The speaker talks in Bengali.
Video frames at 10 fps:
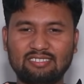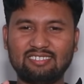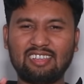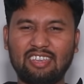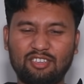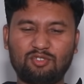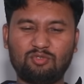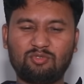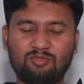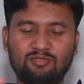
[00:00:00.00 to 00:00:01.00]
আপত্তিকর
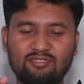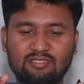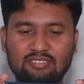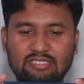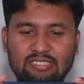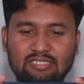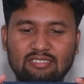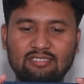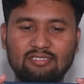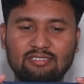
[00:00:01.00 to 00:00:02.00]
ভিডিও তৈরি
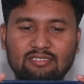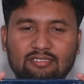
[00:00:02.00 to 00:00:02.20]
করেছে